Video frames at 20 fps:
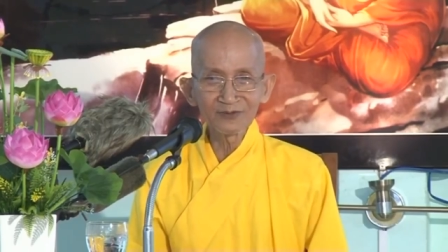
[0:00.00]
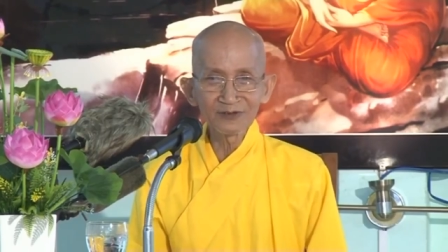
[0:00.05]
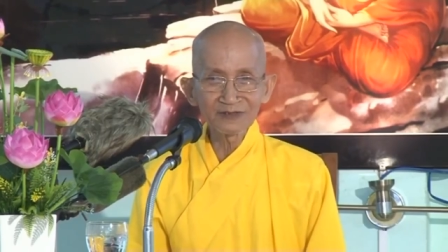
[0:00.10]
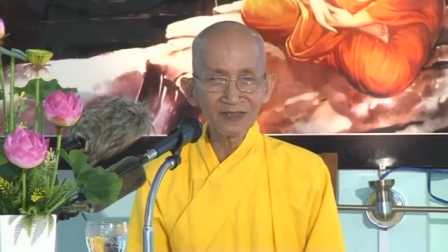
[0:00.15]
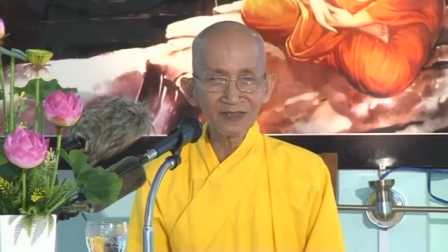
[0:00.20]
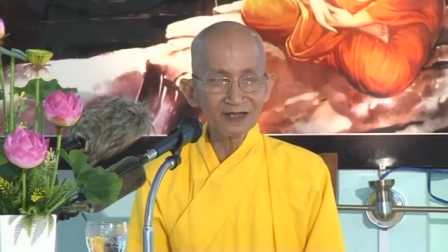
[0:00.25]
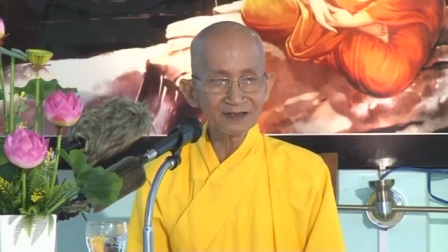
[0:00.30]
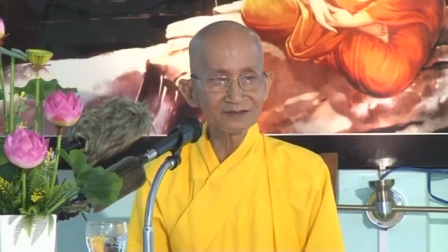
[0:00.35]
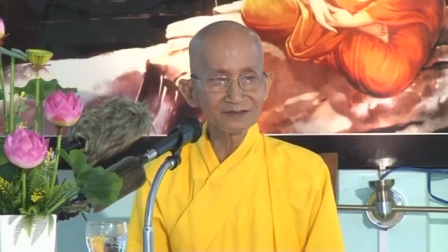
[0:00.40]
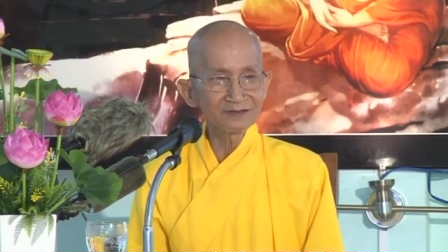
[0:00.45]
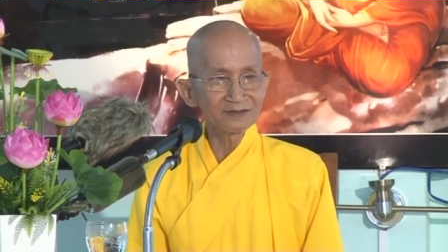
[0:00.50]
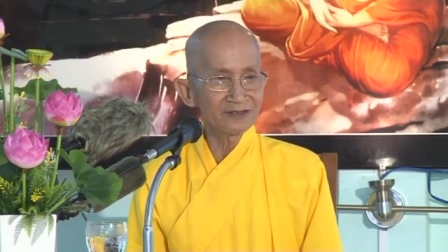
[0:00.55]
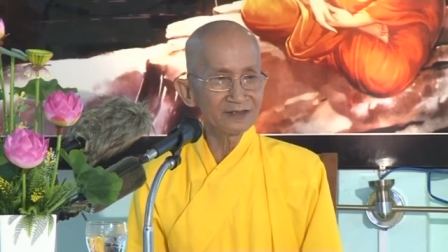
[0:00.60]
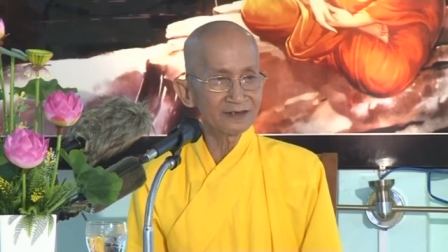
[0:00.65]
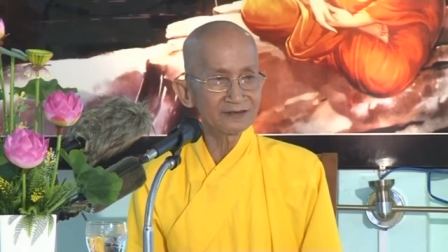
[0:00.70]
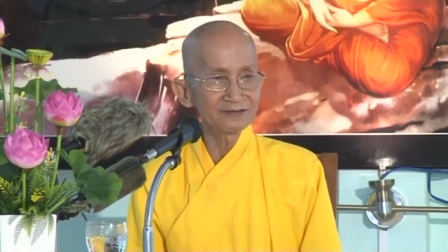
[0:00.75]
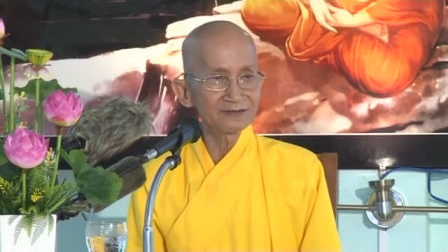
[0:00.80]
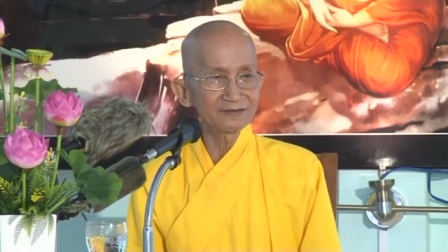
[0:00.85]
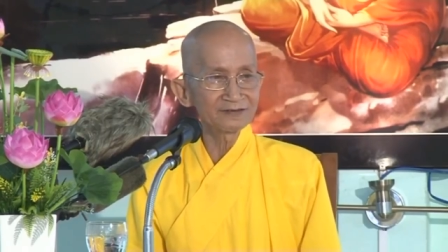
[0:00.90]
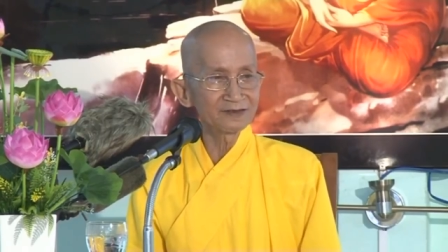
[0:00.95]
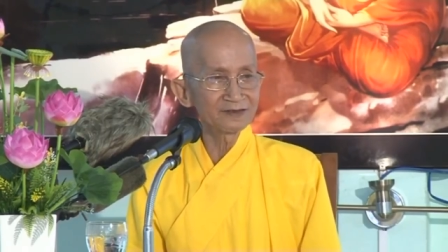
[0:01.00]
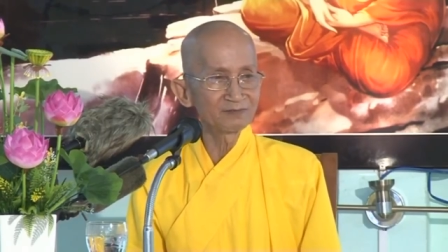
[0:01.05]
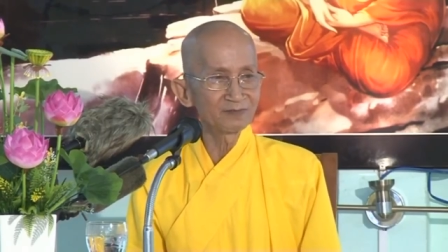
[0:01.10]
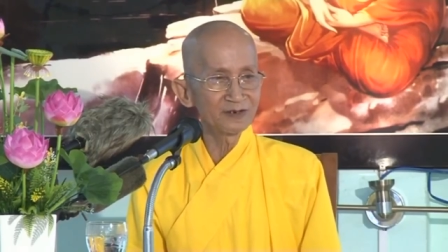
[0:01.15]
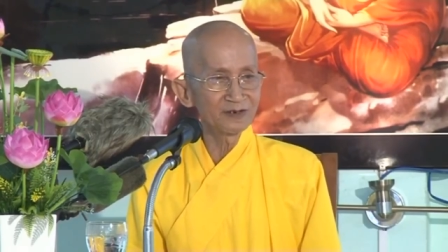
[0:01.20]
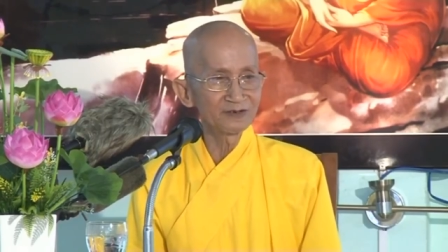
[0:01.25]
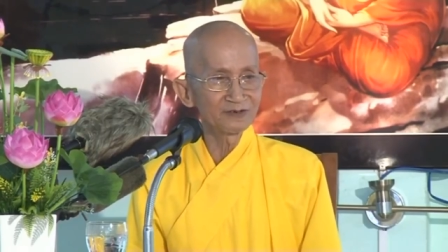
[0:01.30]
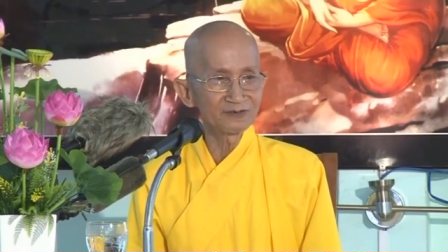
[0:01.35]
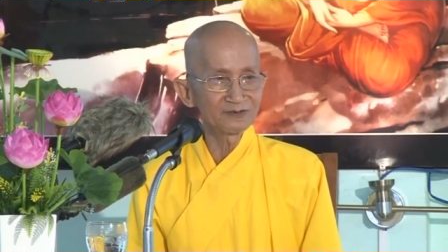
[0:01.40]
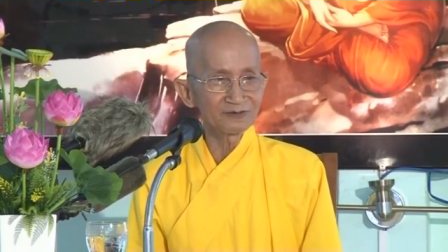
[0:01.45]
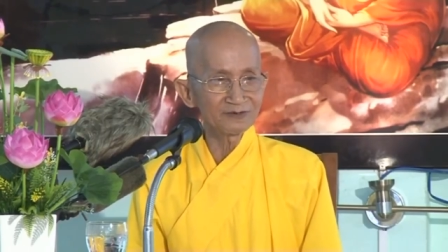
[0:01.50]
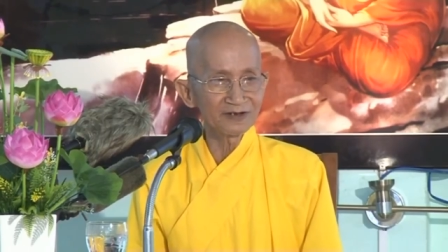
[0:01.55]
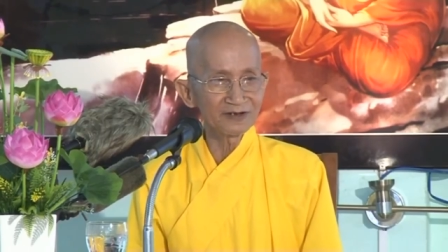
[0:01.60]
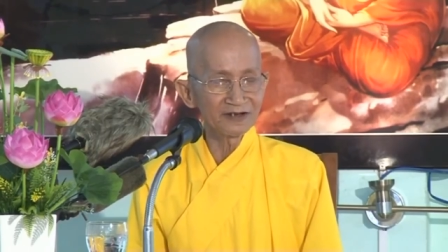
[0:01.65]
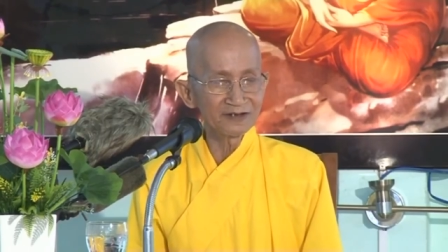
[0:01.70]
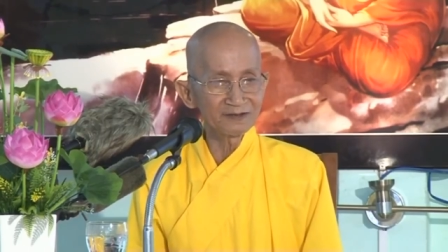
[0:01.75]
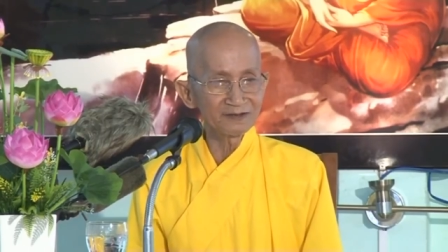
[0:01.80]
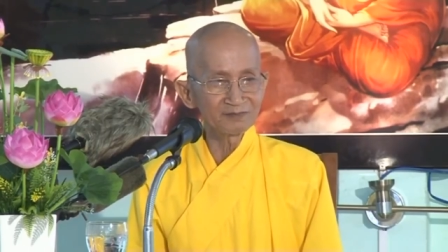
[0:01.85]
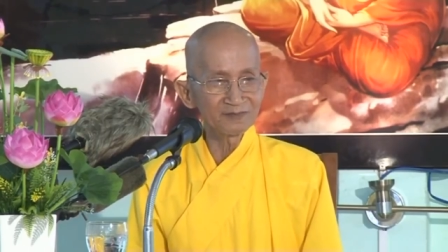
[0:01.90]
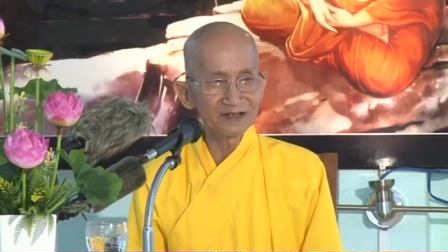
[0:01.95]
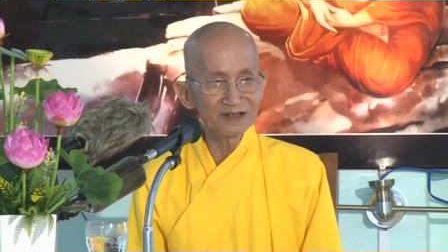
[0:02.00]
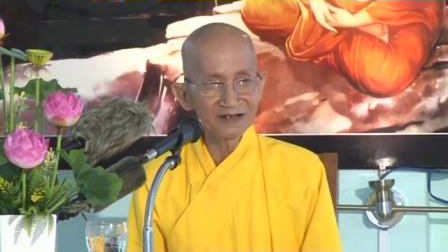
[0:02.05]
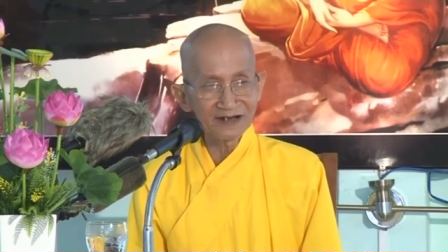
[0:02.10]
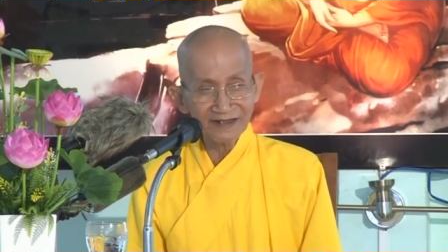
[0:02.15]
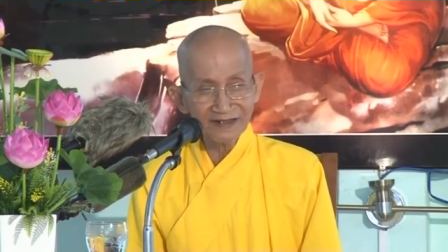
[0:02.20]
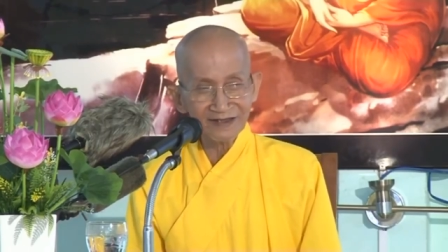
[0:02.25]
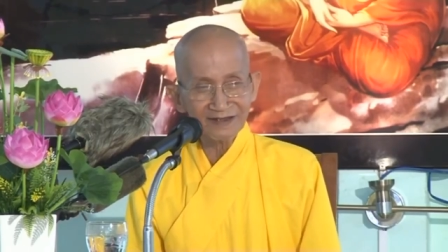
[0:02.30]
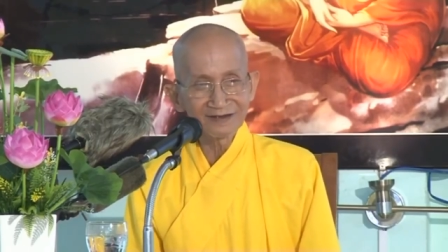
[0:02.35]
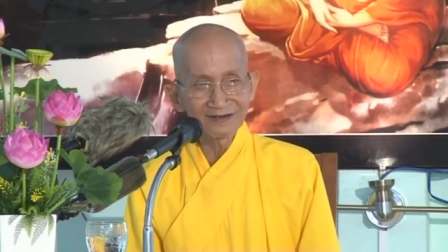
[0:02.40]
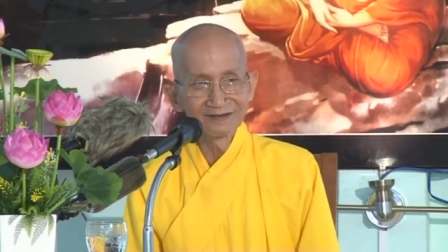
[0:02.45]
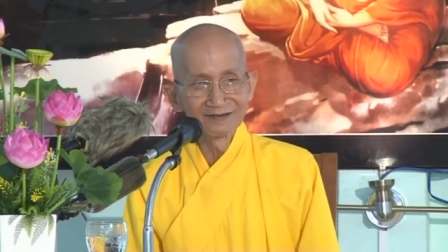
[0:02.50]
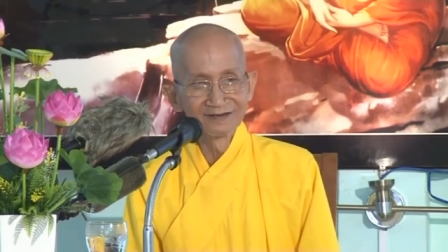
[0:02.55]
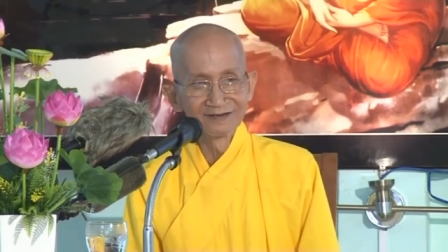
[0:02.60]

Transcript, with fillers: của người ta như vậy thì mình đừng có nghĩ mình ghét